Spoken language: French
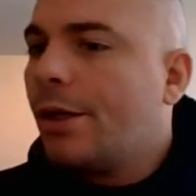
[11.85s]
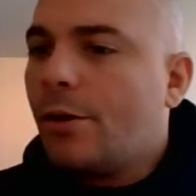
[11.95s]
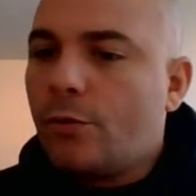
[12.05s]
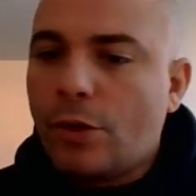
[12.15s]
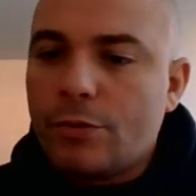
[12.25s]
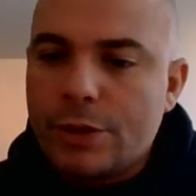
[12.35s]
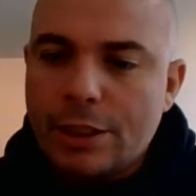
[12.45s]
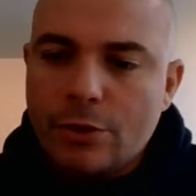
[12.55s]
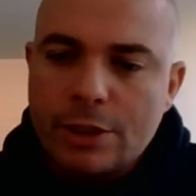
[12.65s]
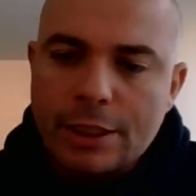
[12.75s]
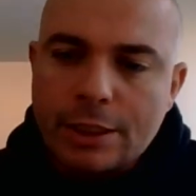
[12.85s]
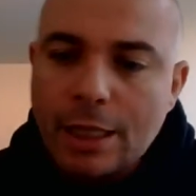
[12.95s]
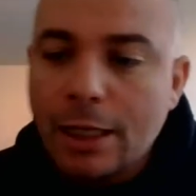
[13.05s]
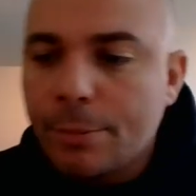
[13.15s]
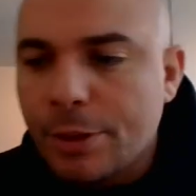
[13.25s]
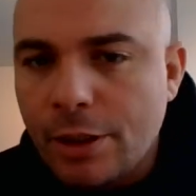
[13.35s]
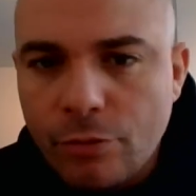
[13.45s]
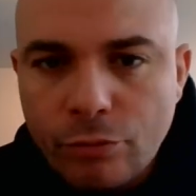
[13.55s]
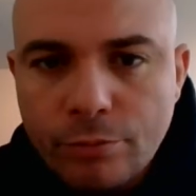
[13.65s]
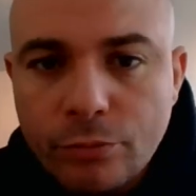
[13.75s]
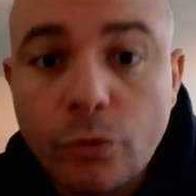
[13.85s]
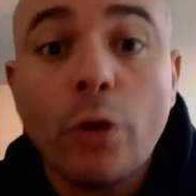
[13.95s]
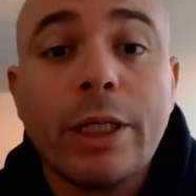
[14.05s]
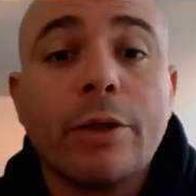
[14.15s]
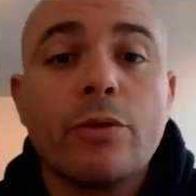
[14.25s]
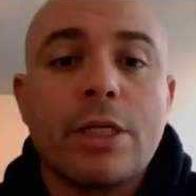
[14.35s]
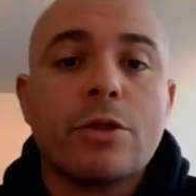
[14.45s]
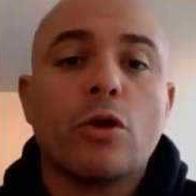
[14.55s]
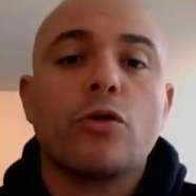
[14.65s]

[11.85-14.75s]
Une fois que vous êtes dans cet état, répétez-vous. Dans quelques instants,